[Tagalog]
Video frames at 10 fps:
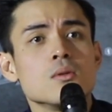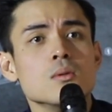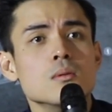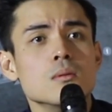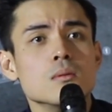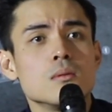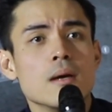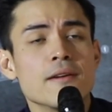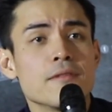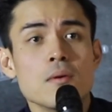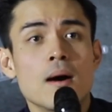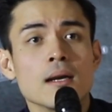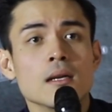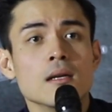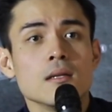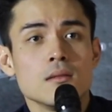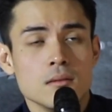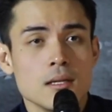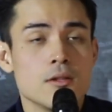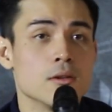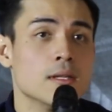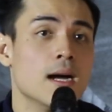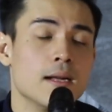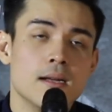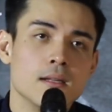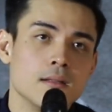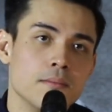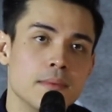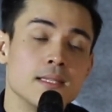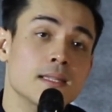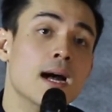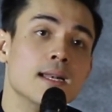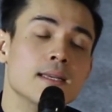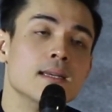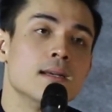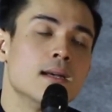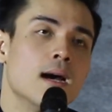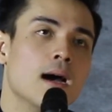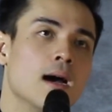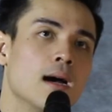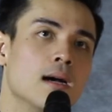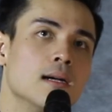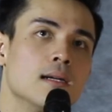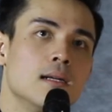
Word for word: to, to everyone, to teacher da uh, Miss Dali, uh,